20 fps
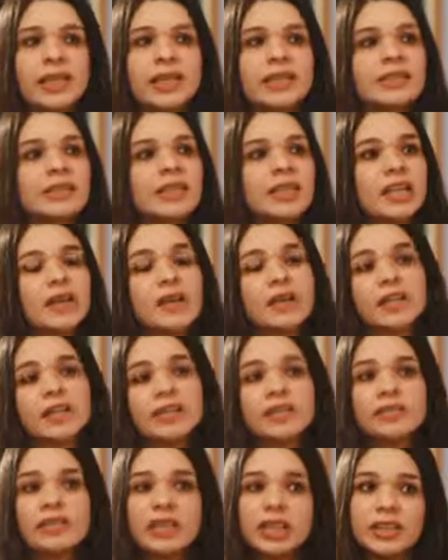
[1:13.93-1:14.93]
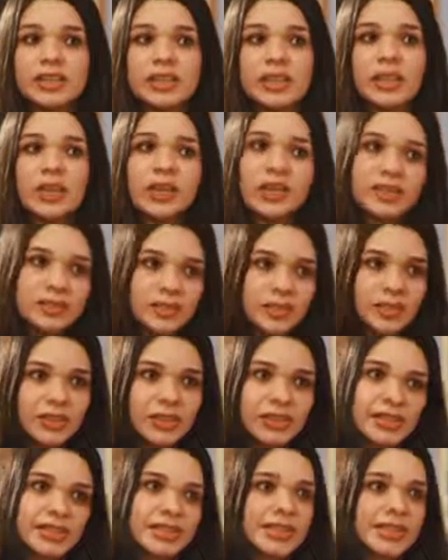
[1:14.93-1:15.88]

que se graban en diferentes locaciones,